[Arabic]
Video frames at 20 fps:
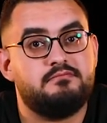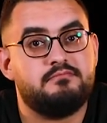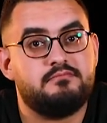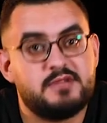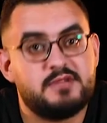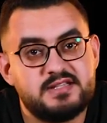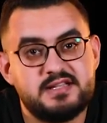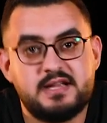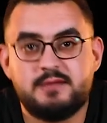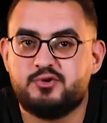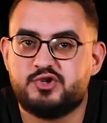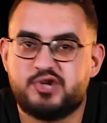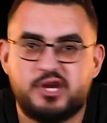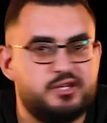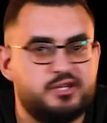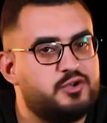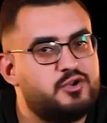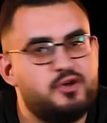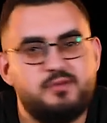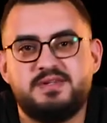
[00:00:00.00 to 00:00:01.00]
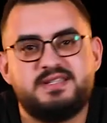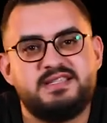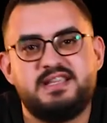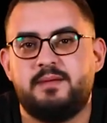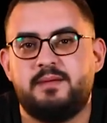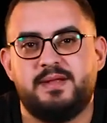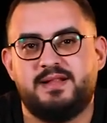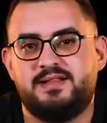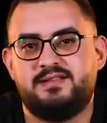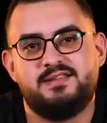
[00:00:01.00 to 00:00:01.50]
مارسيال مشكلته ان هو مش
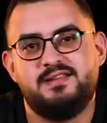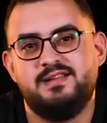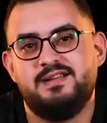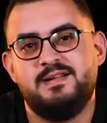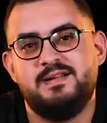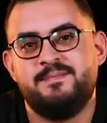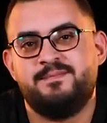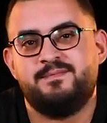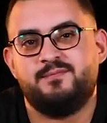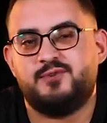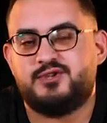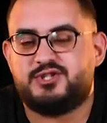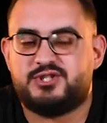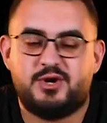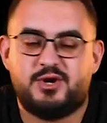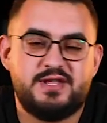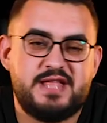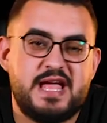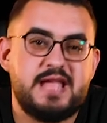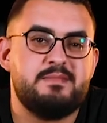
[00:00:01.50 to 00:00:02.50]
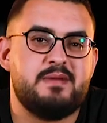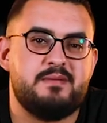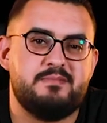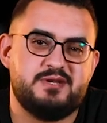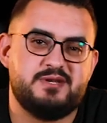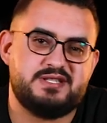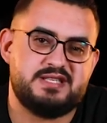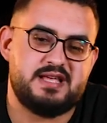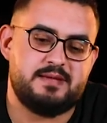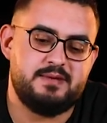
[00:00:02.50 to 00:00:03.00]
ثابت مستوى دايما
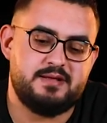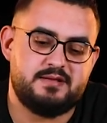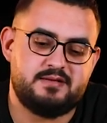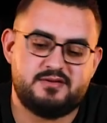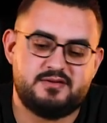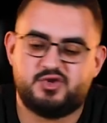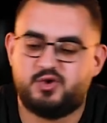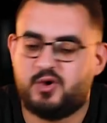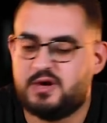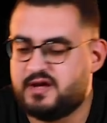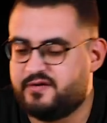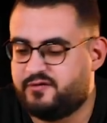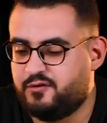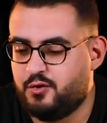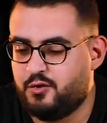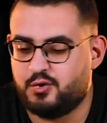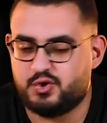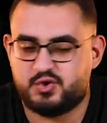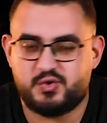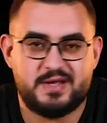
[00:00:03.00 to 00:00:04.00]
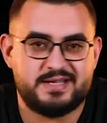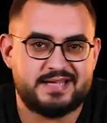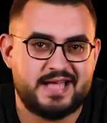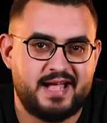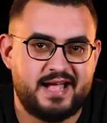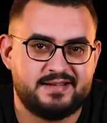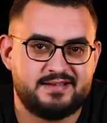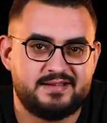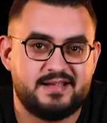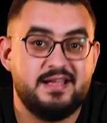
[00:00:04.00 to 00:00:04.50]
مش ثابت شويه فوق وشويه
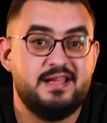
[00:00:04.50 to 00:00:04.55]
تحت